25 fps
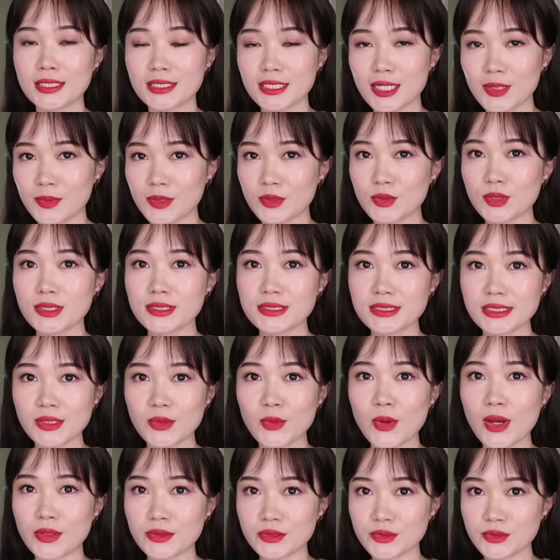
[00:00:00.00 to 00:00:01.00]
特别推荐
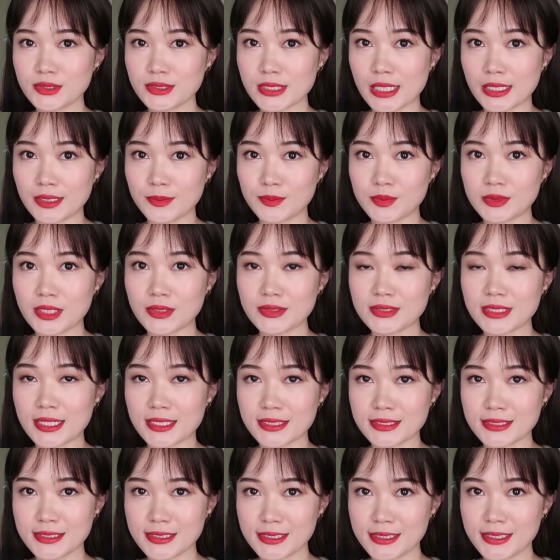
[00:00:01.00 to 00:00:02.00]
的话，我就讲的比较
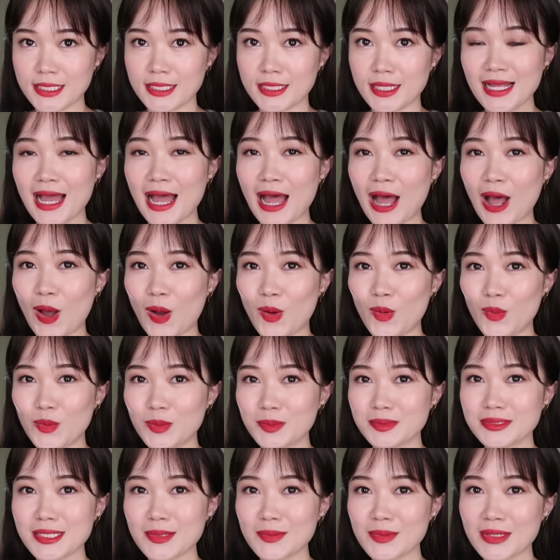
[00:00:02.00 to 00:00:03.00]
详细一点。好，我
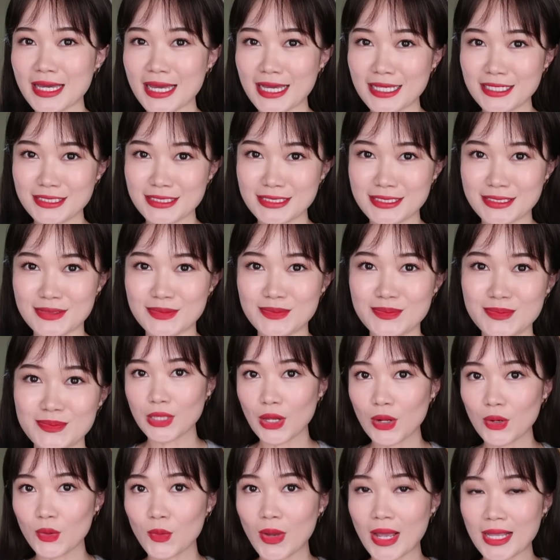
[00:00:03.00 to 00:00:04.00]
们下面开始。
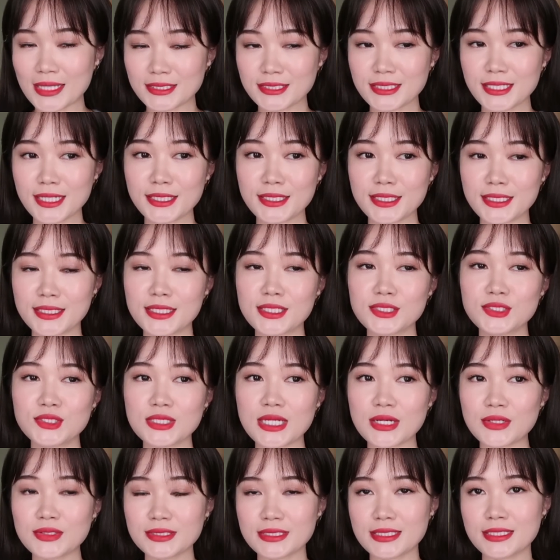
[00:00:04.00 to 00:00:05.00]
到了晚上肯定
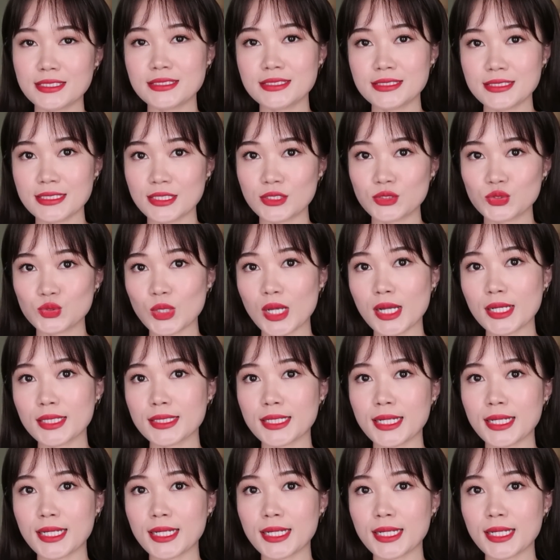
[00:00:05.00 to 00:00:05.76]
是要先卸妆